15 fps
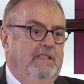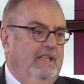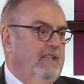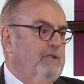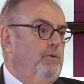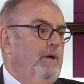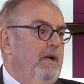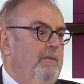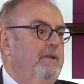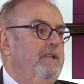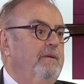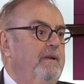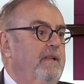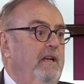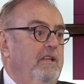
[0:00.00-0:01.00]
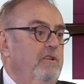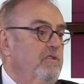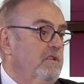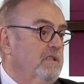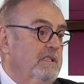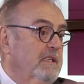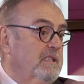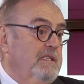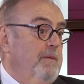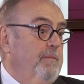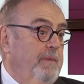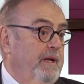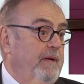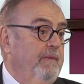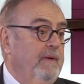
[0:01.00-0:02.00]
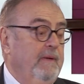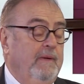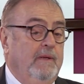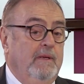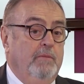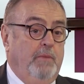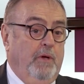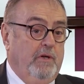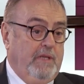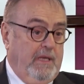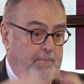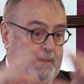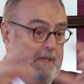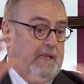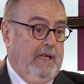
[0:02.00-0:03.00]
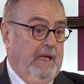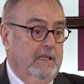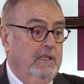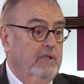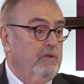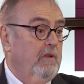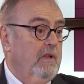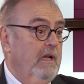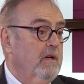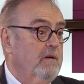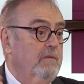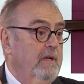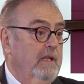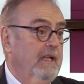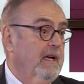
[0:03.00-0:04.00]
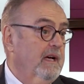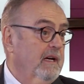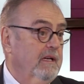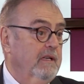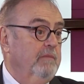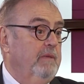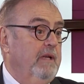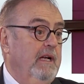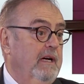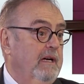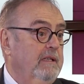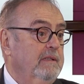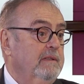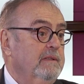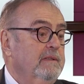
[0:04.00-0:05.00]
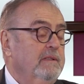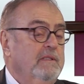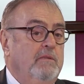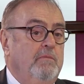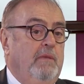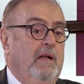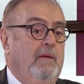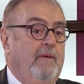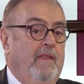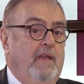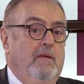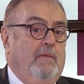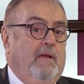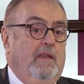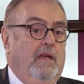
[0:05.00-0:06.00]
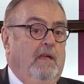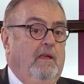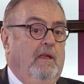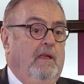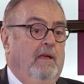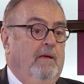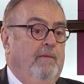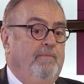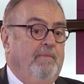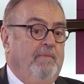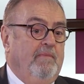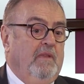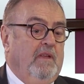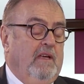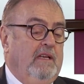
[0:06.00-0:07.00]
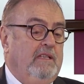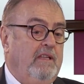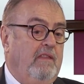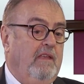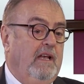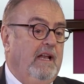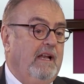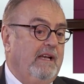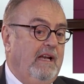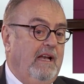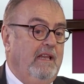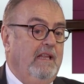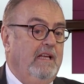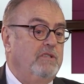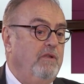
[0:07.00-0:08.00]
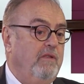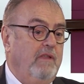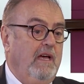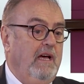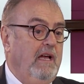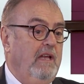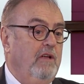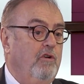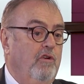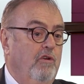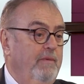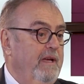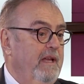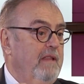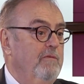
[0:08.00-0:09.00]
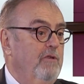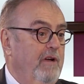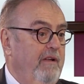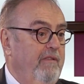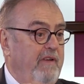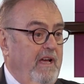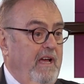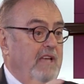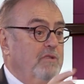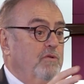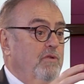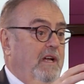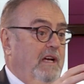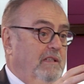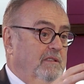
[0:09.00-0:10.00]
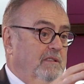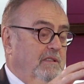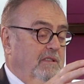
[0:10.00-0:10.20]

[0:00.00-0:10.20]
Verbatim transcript: naturalmente madrileños desde siempre, pero es que prácticamente toda la comunidad mira, mira Madrid, Madrid, es decir, la realidad social, económica, demográfica es una,